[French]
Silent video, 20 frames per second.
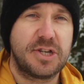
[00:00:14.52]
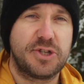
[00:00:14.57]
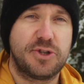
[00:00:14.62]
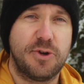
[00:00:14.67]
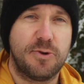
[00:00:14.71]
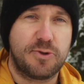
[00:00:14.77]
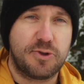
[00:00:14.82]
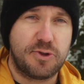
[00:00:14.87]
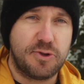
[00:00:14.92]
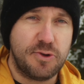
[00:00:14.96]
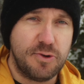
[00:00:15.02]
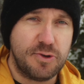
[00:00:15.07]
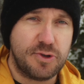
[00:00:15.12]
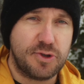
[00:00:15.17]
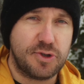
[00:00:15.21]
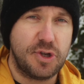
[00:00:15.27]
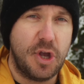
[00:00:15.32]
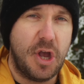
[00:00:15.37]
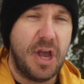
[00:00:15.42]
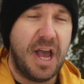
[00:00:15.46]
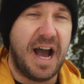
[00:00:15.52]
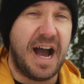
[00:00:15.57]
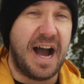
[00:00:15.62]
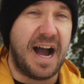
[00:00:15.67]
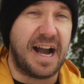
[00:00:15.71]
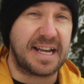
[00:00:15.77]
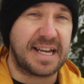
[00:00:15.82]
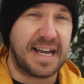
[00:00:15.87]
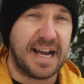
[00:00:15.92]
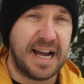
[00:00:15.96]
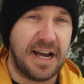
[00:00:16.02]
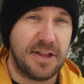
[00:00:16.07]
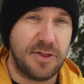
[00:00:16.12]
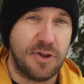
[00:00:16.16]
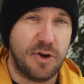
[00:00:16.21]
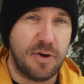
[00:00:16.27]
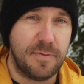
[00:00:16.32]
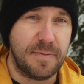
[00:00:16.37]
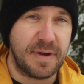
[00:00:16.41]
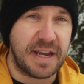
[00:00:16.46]
qui sont tous en grand
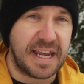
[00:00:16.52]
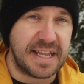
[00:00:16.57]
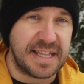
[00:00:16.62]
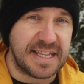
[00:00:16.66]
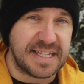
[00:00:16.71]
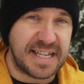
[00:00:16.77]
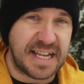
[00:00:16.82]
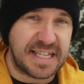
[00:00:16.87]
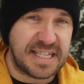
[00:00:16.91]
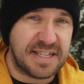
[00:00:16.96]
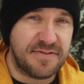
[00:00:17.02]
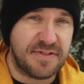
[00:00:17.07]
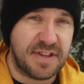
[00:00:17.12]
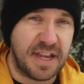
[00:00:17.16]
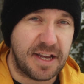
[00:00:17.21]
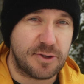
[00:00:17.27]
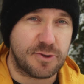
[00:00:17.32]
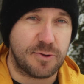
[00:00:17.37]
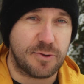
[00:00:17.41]
nombre et des activités